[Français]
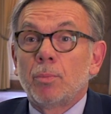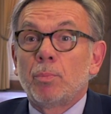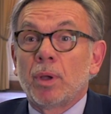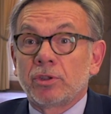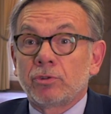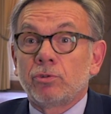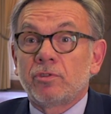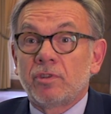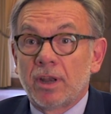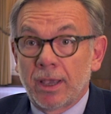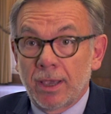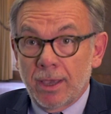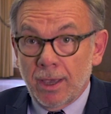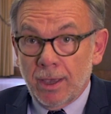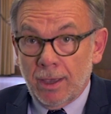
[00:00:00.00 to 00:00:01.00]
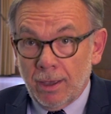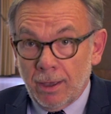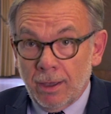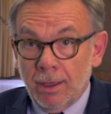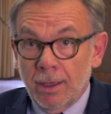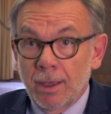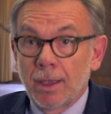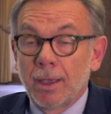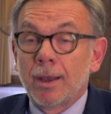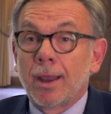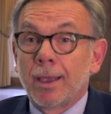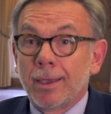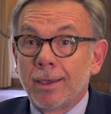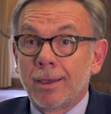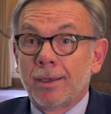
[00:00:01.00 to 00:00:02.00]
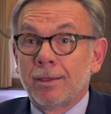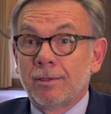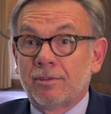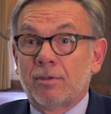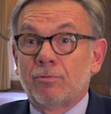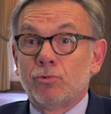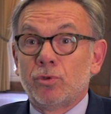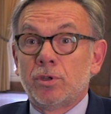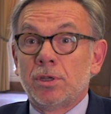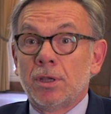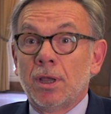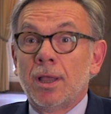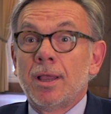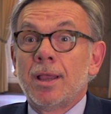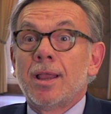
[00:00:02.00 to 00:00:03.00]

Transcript: parce que c'est la guerre et la guerre, ça veut dire